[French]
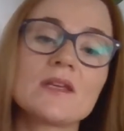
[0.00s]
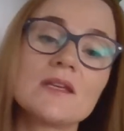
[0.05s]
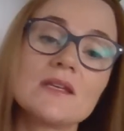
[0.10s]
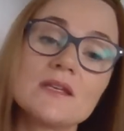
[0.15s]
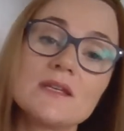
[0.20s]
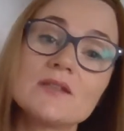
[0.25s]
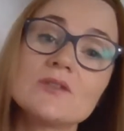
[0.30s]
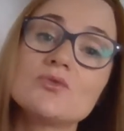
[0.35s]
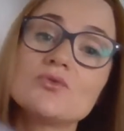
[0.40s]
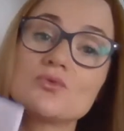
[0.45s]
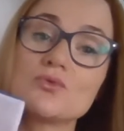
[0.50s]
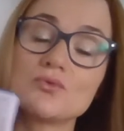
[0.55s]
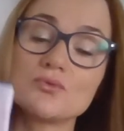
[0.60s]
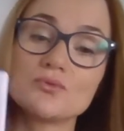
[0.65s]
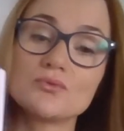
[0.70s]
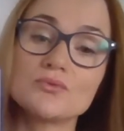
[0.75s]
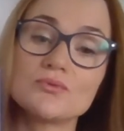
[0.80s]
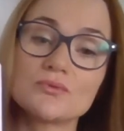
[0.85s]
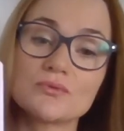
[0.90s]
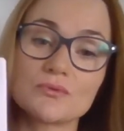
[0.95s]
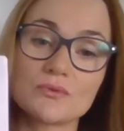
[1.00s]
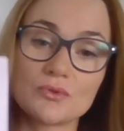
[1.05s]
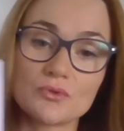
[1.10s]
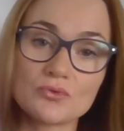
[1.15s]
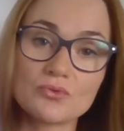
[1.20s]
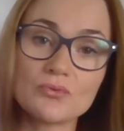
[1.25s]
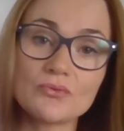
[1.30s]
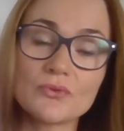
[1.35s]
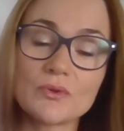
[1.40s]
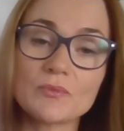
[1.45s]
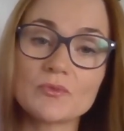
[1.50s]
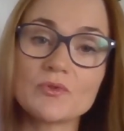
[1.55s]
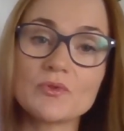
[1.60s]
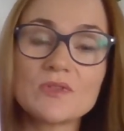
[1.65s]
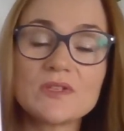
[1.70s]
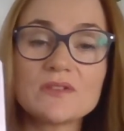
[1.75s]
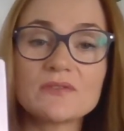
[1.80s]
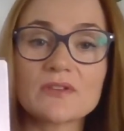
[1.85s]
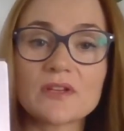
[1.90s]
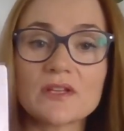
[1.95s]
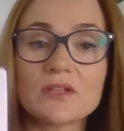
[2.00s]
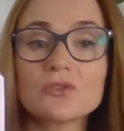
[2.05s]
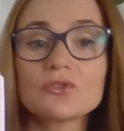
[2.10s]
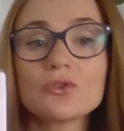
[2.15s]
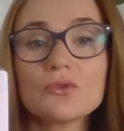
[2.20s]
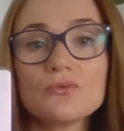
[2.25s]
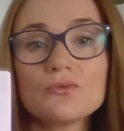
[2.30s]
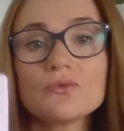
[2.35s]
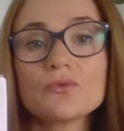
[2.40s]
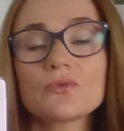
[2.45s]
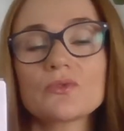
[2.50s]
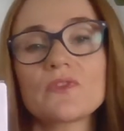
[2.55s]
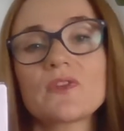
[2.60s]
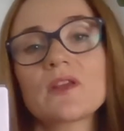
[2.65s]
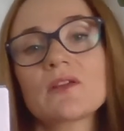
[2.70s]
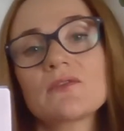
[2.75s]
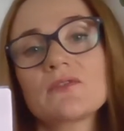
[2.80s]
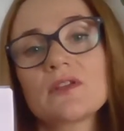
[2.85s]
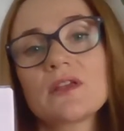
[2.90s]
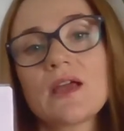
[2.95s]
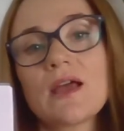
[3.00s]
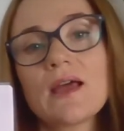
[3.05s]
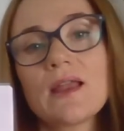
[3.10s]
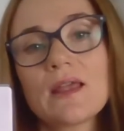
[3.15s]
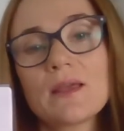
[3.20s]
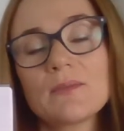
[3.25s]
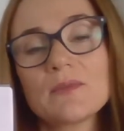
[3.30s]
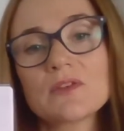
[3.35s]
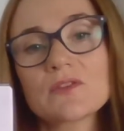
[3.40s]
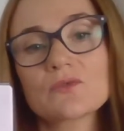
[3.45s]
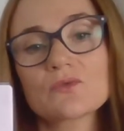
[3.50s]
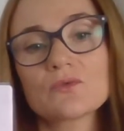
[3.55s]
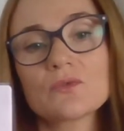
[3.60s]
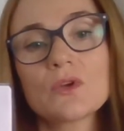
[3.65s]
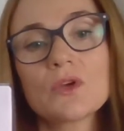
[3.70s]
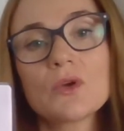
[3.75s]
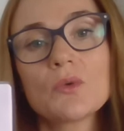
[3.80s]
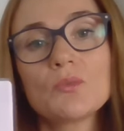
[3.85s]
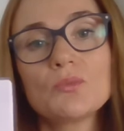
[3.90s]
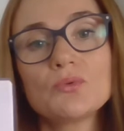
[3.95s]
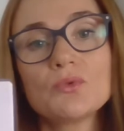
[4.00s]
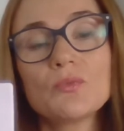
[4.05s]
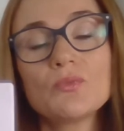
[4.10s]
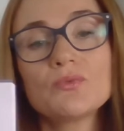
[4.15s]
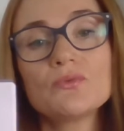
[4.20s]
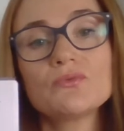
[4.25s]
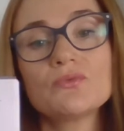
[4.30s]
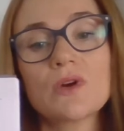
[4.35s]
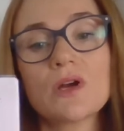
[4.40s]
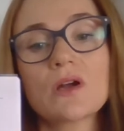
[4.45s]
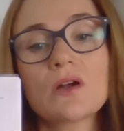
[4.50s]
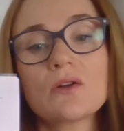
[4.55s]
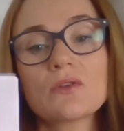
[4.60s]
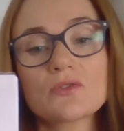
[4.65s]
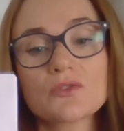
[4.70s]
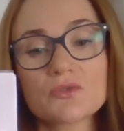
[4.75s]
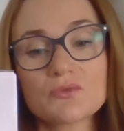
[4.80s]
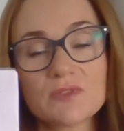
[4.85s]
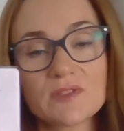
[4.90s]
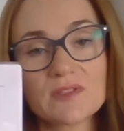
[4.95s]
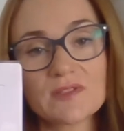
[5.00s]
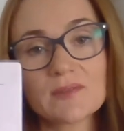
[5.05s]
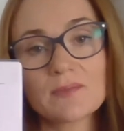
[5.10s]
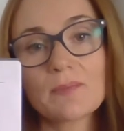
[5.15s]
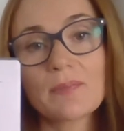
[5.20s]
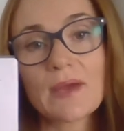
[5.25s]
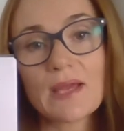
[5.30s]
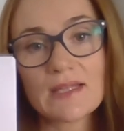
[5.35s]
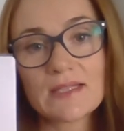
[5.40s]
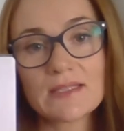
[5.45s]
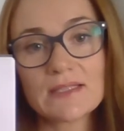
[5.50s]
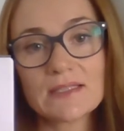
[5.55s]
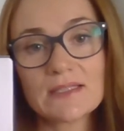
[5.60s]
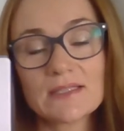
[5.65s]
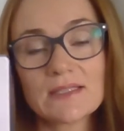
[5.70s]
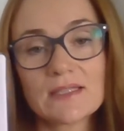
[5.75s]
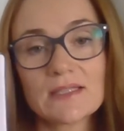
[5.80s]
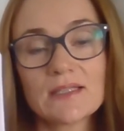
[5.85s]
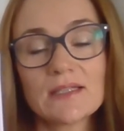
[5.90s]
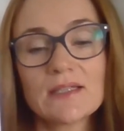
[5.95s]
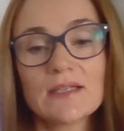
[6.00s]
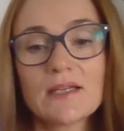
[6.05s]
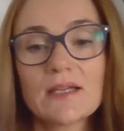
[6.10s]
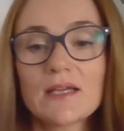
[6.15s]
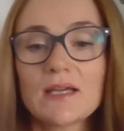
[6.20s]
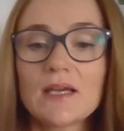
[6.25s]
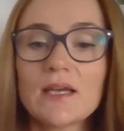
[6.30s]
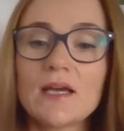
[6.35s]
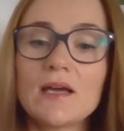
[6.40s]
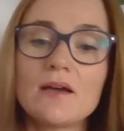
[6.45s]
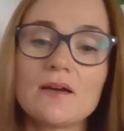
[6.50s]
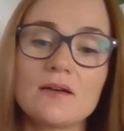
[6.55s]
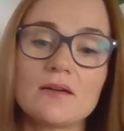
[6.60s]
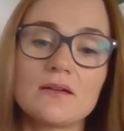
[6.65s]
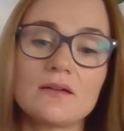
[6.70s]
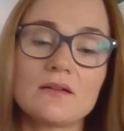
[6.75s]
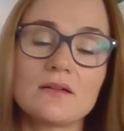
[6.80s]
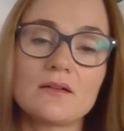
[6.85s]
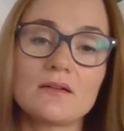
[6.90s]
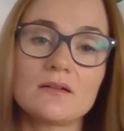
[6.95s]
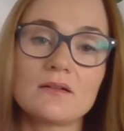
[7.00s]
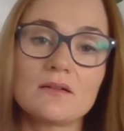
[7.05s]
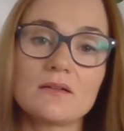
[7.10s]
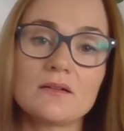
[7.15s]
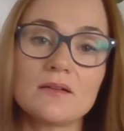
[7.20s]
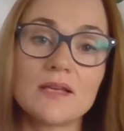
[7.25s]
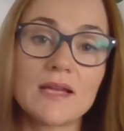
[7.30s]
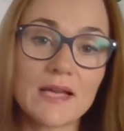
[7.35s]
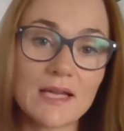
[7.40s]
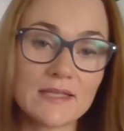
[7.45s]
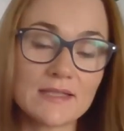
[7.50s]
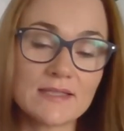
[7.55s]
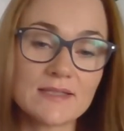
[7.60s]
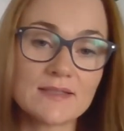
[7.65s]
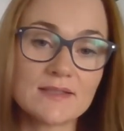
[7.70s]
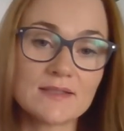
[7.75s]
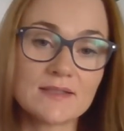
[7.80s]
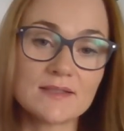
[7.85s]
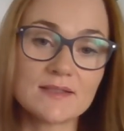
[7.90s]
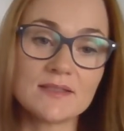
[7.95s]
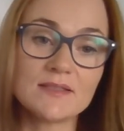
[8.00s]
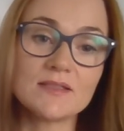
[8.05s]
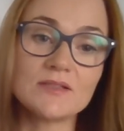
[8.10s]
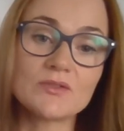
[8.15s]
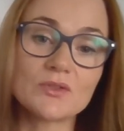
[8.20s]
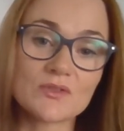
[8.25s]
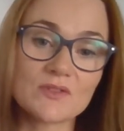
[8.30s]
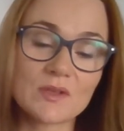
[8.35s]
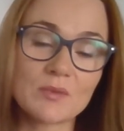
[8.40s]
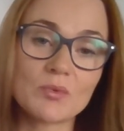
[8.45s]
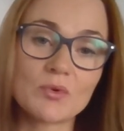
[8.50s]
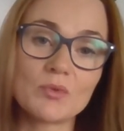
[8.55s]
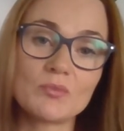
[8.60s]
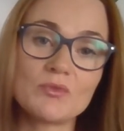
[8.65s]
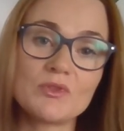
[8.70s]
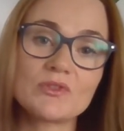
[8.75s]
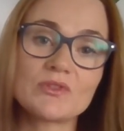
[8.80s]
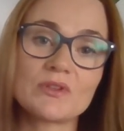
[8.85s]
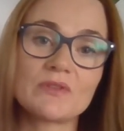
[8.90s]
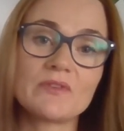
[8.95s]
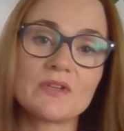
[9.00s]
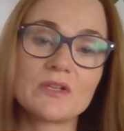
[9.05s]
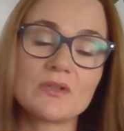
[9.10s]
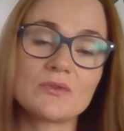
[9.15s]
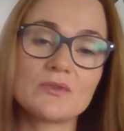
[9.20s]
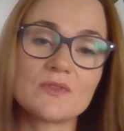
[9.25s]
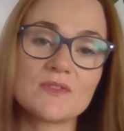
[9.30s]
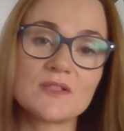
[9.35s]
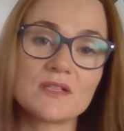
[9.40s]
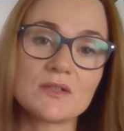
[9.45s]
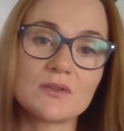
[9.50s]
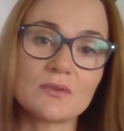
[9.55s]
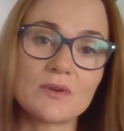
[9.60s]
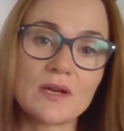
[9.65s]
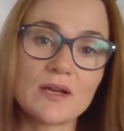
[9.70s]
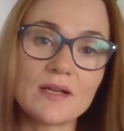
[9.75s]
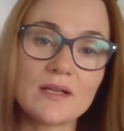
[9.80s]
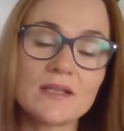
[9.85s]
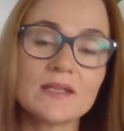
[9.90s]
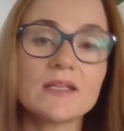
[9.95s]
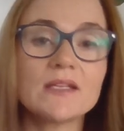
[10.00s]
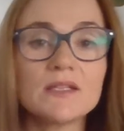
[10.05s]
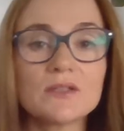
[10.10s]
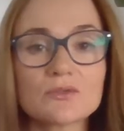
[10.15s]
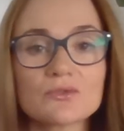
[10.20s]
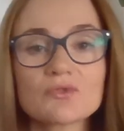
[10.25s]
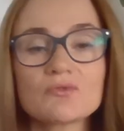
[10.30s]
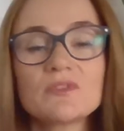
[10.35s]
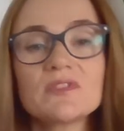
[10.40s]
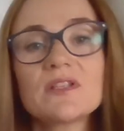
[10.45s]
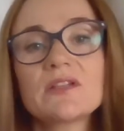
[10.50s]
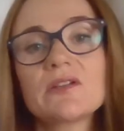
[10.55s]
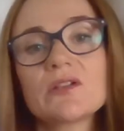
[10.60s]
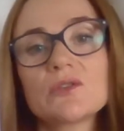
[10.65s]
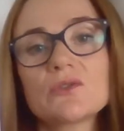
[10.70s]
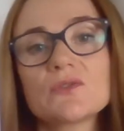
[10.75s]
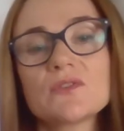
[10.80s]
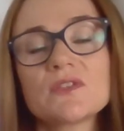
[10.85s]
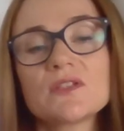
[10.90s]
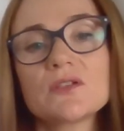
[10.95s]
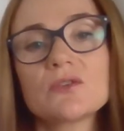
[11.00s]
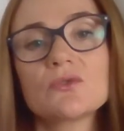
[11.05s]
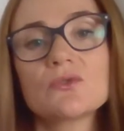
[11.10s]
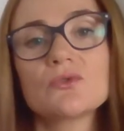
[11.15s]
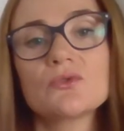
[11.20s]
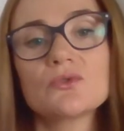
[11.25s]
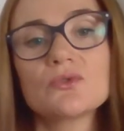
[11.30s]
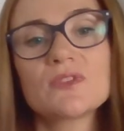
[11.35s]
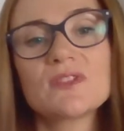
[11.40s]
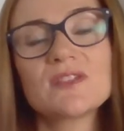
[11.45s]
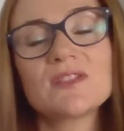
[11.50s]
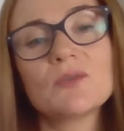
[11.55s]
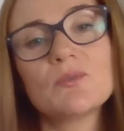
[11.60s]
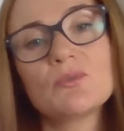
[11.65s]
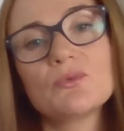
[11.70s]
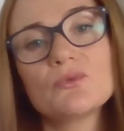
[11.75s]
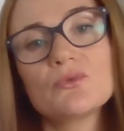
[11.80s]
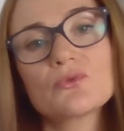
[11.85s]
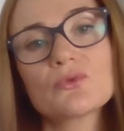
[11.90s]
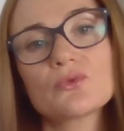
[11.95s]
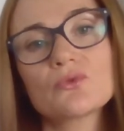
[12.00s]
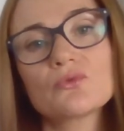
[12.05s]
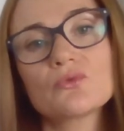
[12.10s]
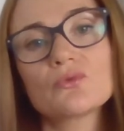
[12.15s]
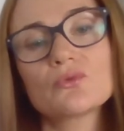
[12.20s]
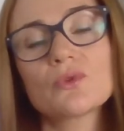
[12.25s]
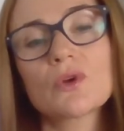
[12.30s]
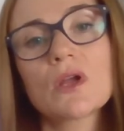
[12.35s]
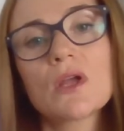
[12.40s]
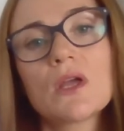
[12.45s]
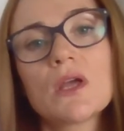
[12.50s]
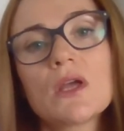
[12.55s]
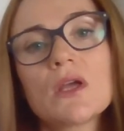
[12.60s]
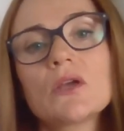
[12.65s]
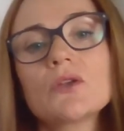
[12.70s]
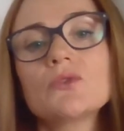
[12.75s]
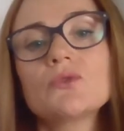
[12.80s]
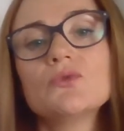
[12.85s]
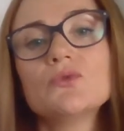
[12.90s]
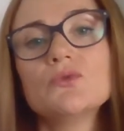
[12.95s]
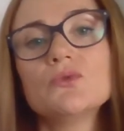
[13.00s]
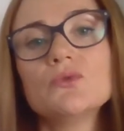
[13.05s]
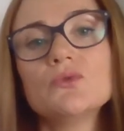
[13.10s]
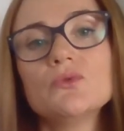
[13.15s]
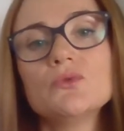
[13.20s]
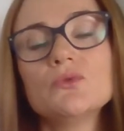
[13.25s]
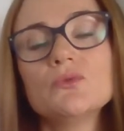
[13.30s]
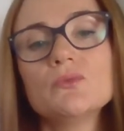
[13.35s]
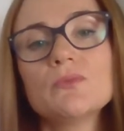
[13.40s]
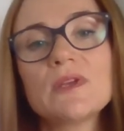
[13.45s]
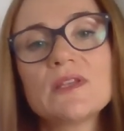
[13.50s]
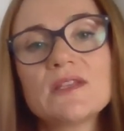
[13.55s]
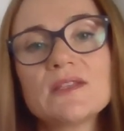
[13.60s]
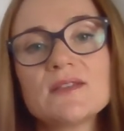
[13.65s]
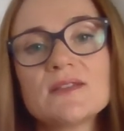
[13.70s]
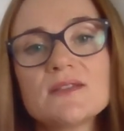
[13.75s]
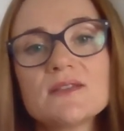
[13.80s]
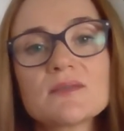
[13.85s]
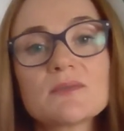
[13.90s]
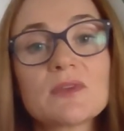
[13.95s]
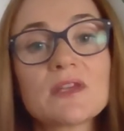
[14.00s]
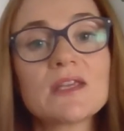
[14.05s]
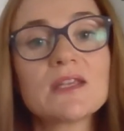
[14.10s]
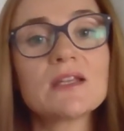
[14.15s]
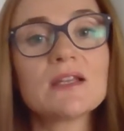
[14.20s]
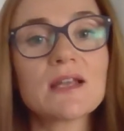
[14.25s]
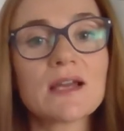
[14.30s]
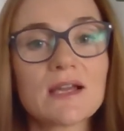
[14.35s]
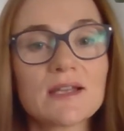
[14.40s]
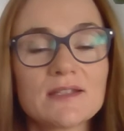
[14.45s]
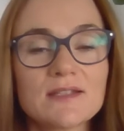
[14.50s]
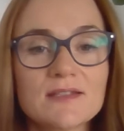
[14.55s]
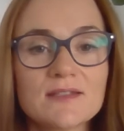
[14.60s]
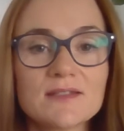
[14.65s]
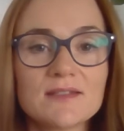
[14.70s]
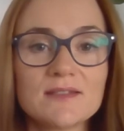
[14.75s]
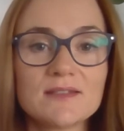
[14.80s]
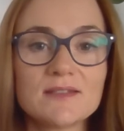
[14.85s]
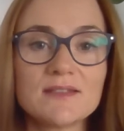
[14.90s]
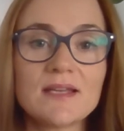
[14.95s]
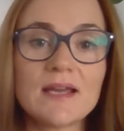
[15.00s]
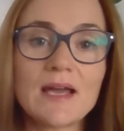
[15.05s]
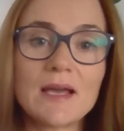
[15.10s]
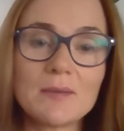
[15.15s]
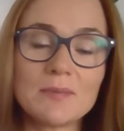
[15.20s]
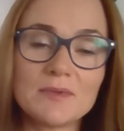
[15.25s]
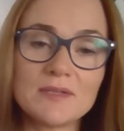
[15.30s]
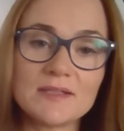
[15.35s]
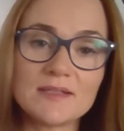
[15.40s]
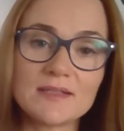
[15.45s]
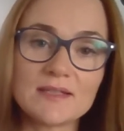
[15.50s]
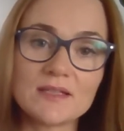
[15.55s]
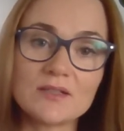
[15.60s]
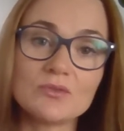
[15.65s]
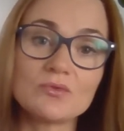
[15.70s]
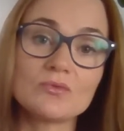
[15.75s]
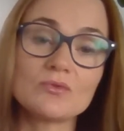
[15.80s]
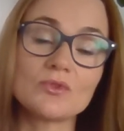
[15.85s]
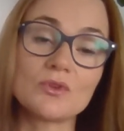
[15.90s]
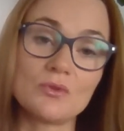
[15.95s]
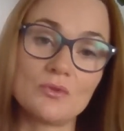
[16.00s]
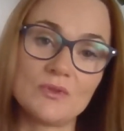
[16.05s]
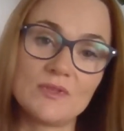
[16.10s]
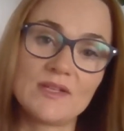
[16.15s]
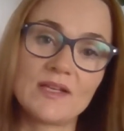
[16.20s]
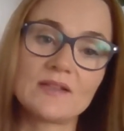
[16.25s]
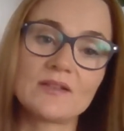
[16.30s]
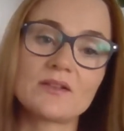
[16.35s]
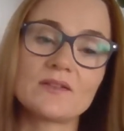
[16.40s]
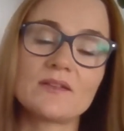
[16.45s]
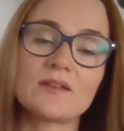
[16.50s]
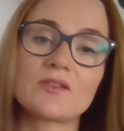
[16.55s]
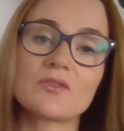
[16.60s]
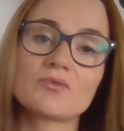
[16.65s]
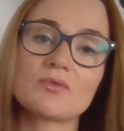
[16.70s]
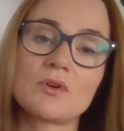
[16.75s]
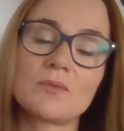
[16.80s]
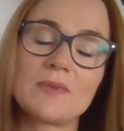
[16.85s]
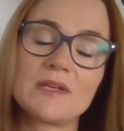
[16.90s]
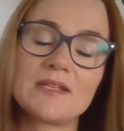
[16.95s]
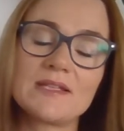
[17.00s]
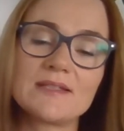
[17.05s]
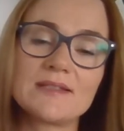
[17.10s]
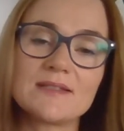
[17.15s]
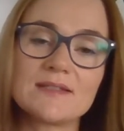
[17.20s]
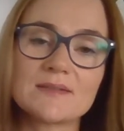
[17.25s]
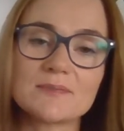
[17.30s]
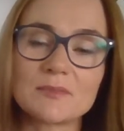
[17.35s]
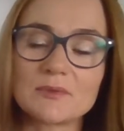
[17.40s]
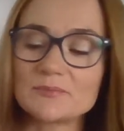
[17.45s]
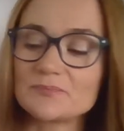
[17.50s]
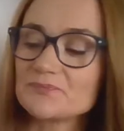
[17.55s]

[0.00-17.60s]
Et du coup, sous forme de livret que vous conservez à la maison pour pouvoir ensuite pratiquer euh, la radiesthésie dans un premier temps avec le cycle 1 et ensuite avec le cycle 2 qui est plus autour du magnétisme et de la radiesthésie appliquée donc dans le cadre d'un soin magnétisme.